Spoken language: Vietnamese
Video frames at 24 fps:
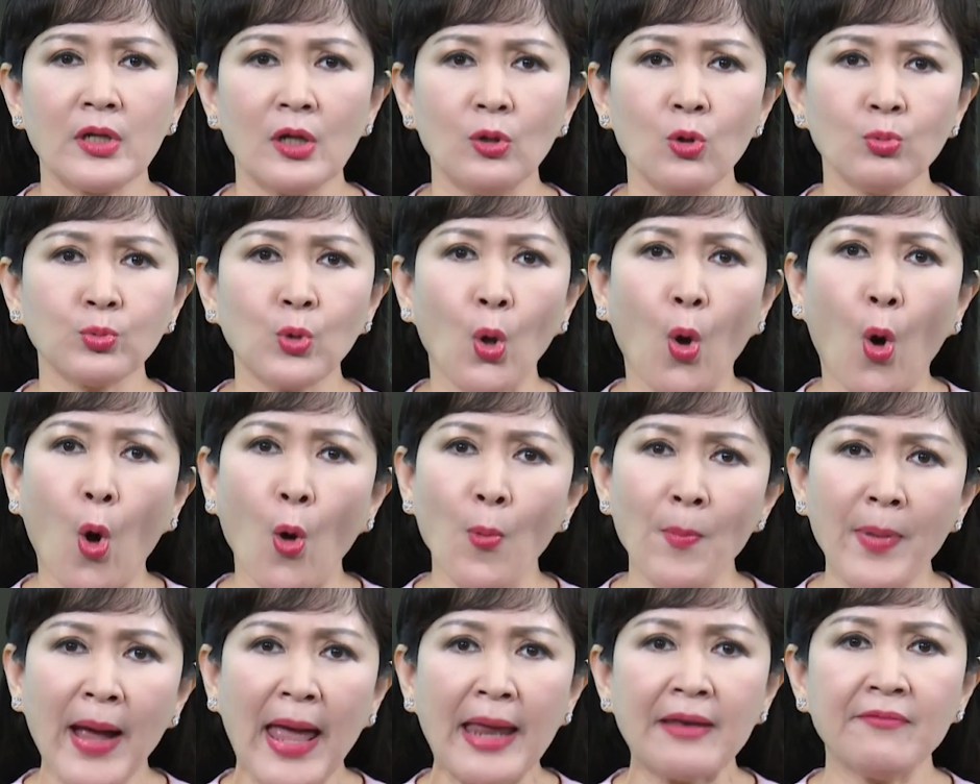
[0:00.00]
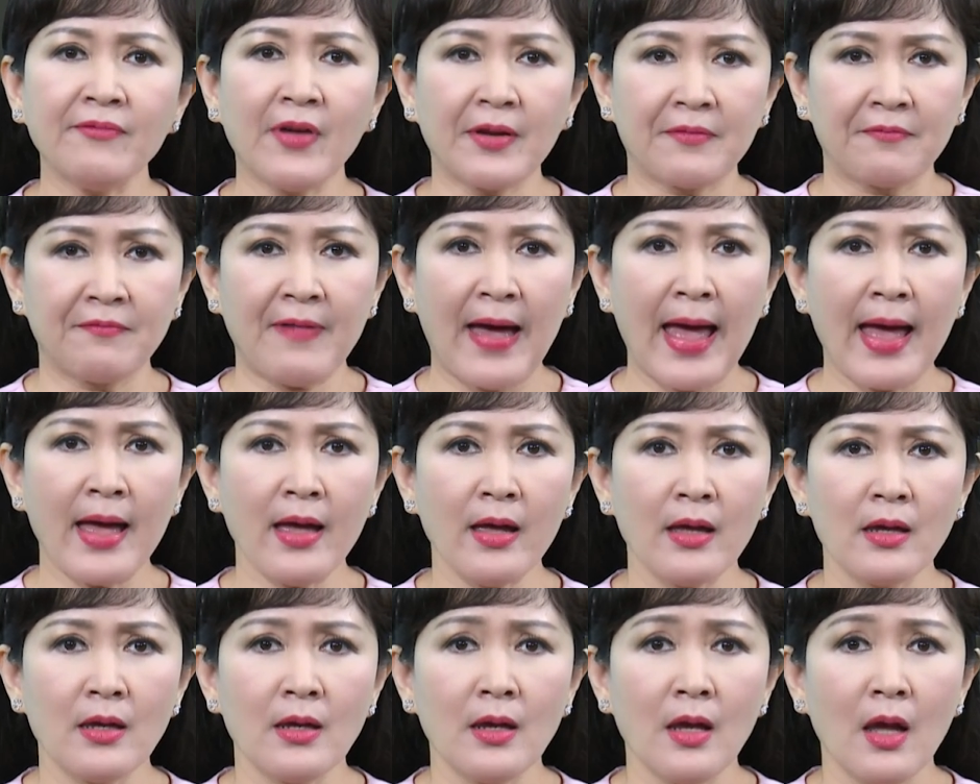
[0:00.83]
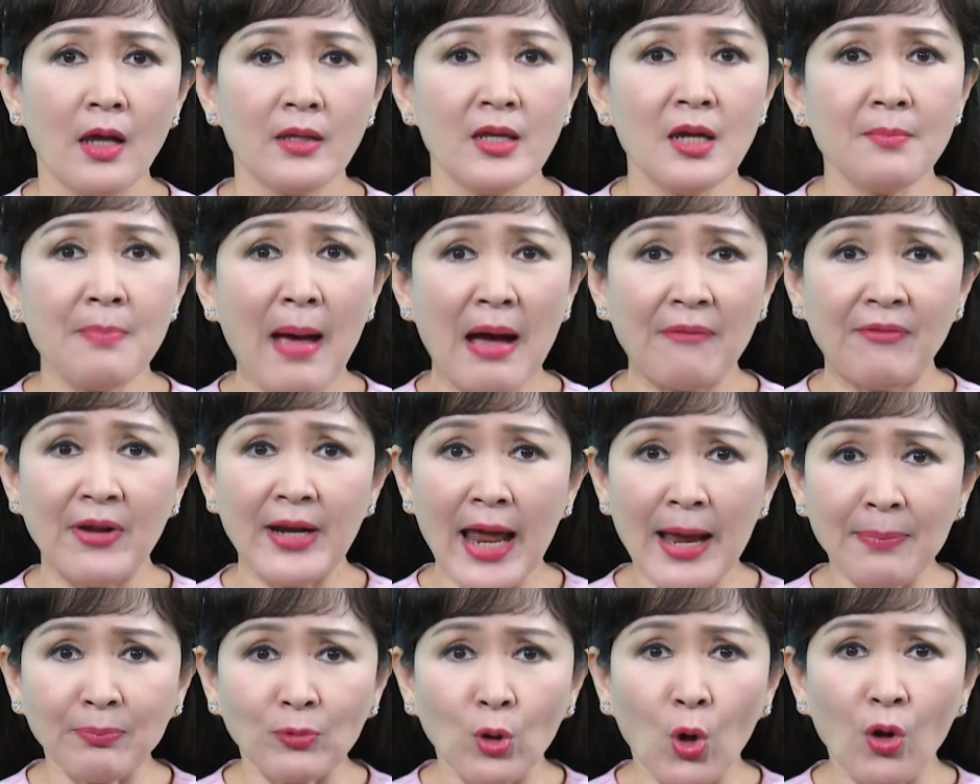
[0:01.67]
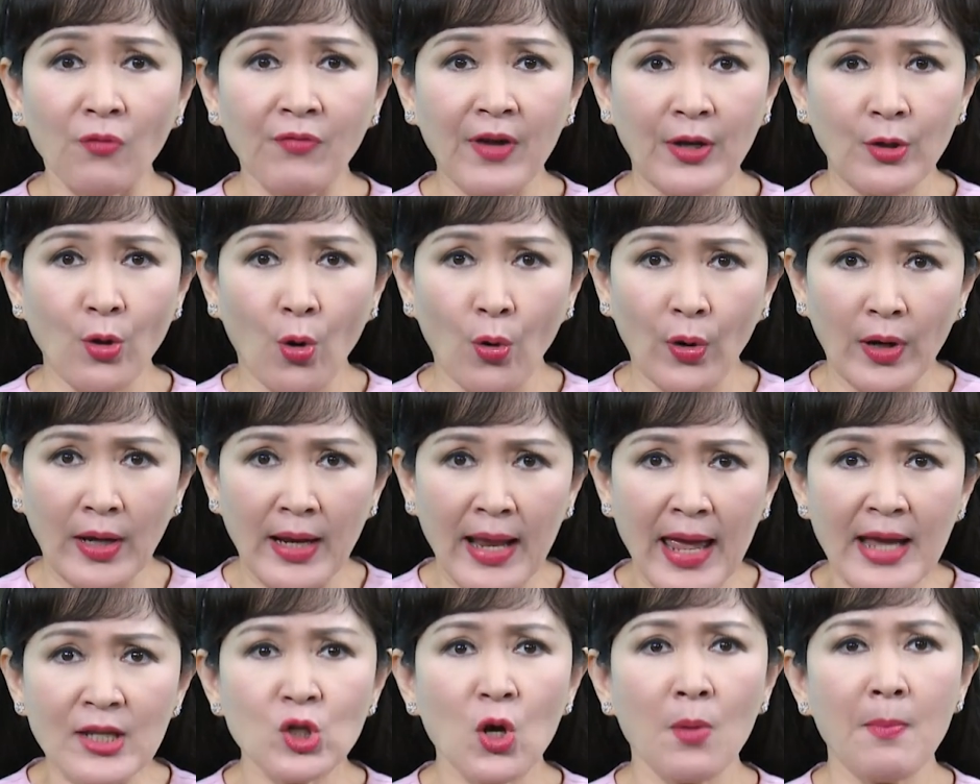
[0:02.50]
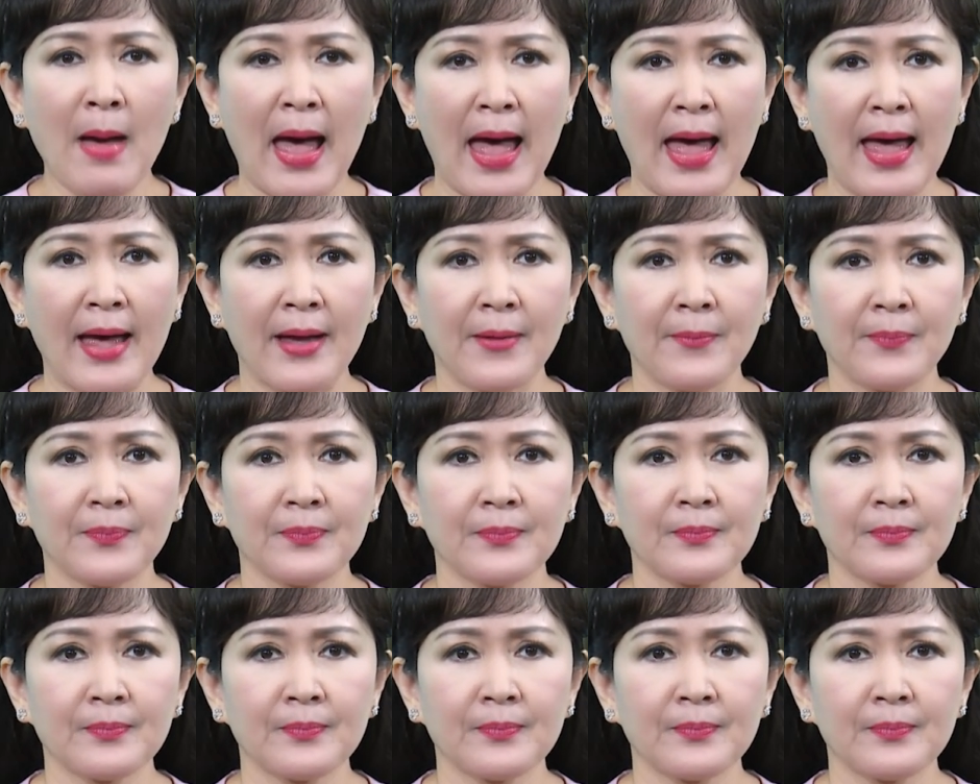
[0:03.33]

Có những lúc tôi ốm nghén vật vã, nhưng bà vẫn ép tôi phải đội lễ cho bà.